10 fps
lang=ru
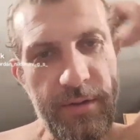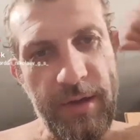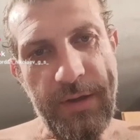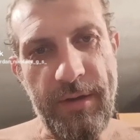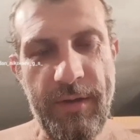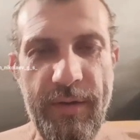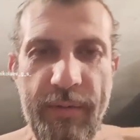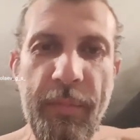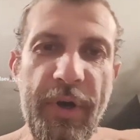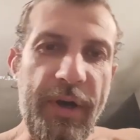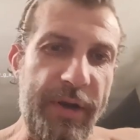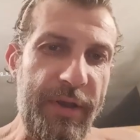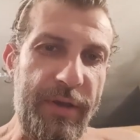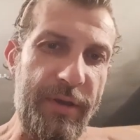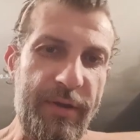те
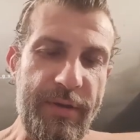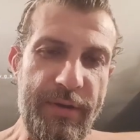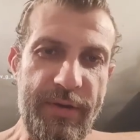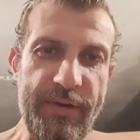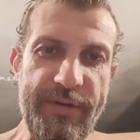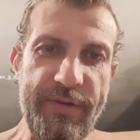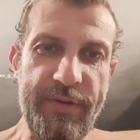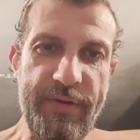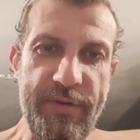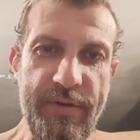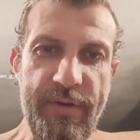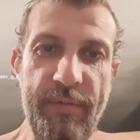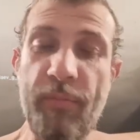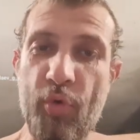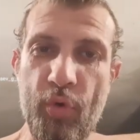Марии из
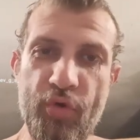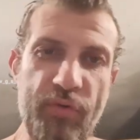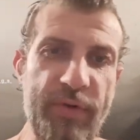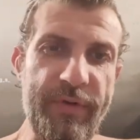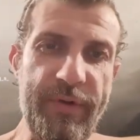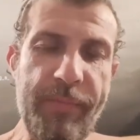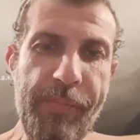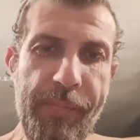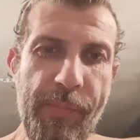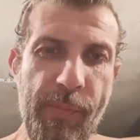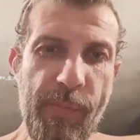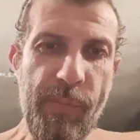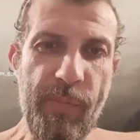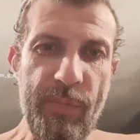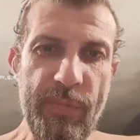прошлого,
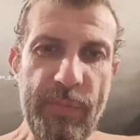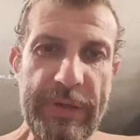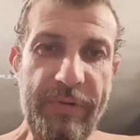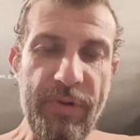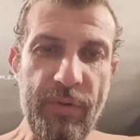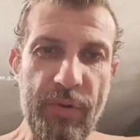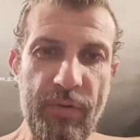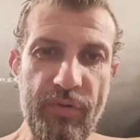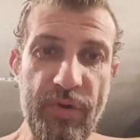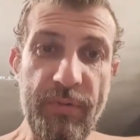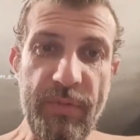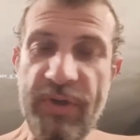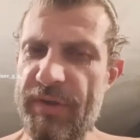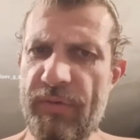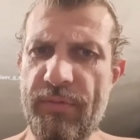которые уже,
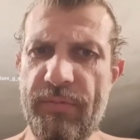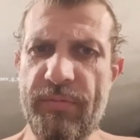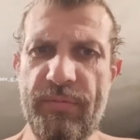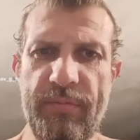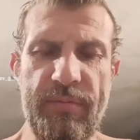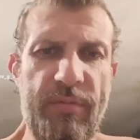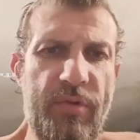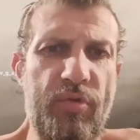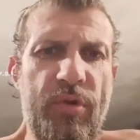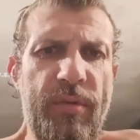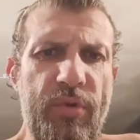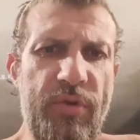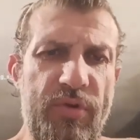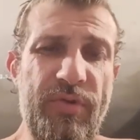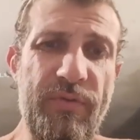я не знаю, сколько
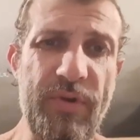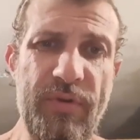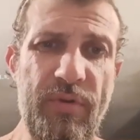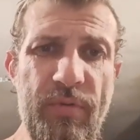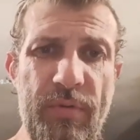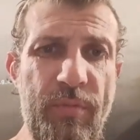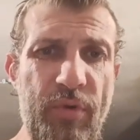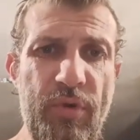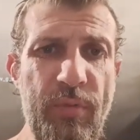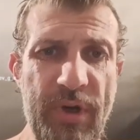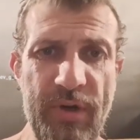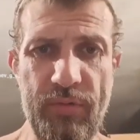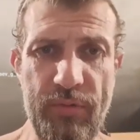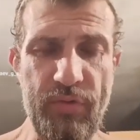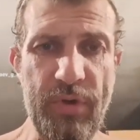будете жить вы? Не будете умирать
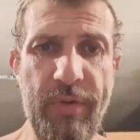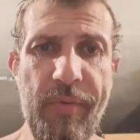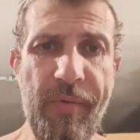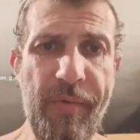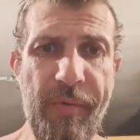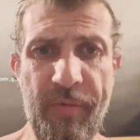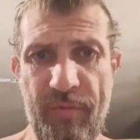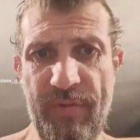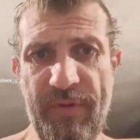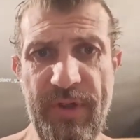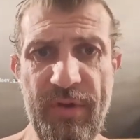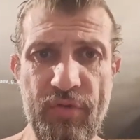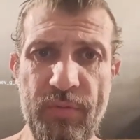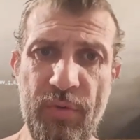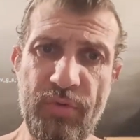уже? Ну, давайте,
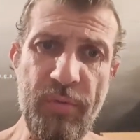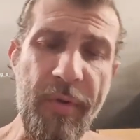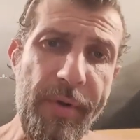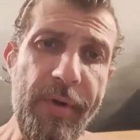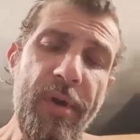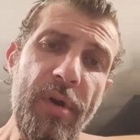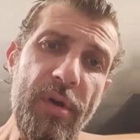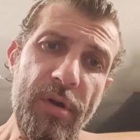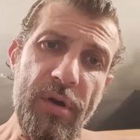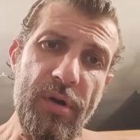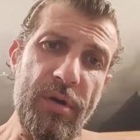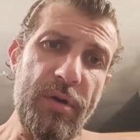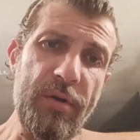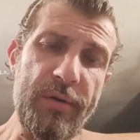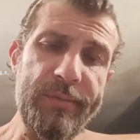чоп-чоп-чоп
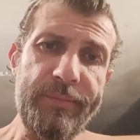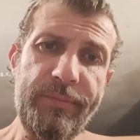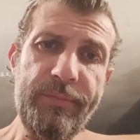э,